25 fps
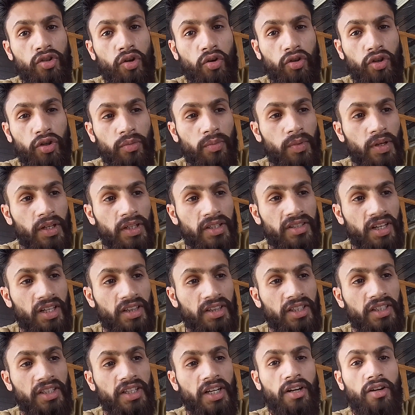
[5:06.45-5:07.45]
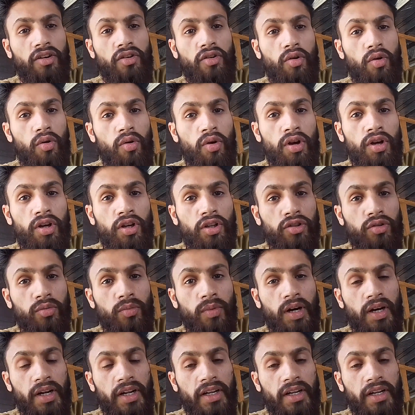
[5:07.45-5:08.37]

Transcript: बड़ी जाति ना रखो तुम्हारे